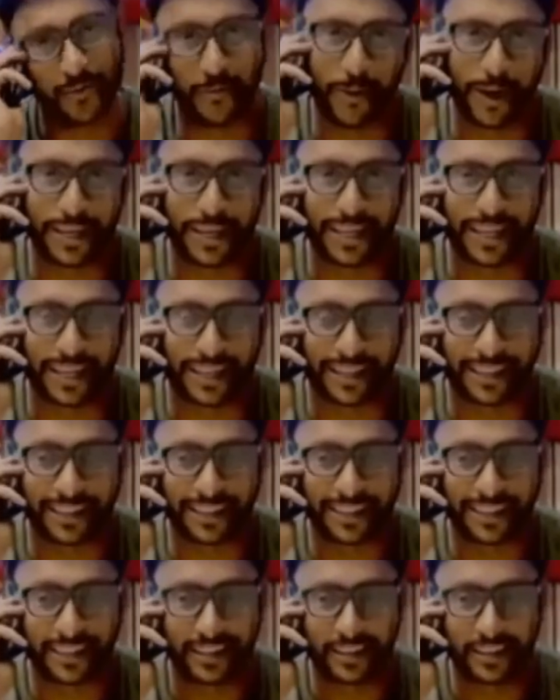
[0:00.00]
ஐ எம்
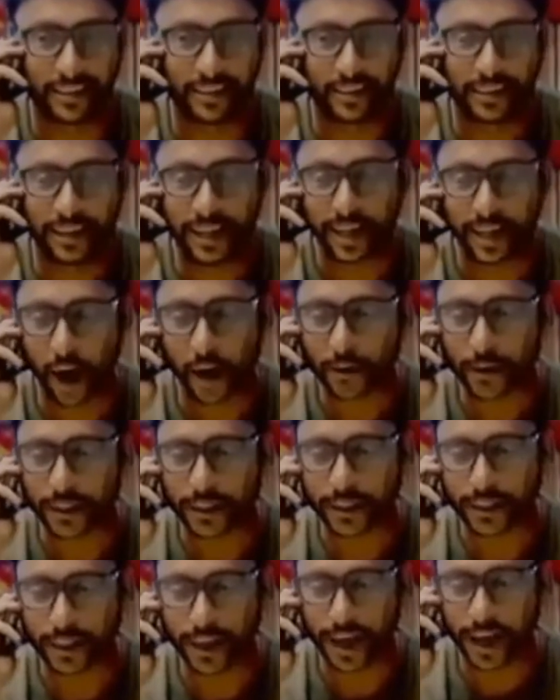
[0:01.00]
வெயிட்டிங் ஏய்
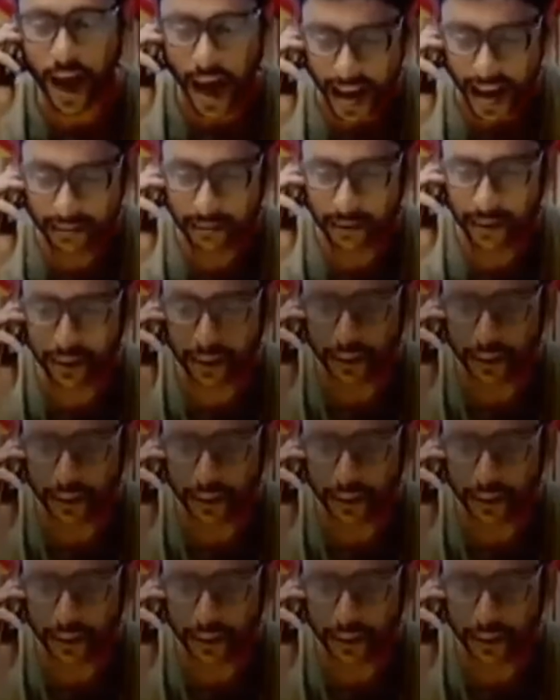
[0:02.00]
கால் வெயிட்டிங்லடா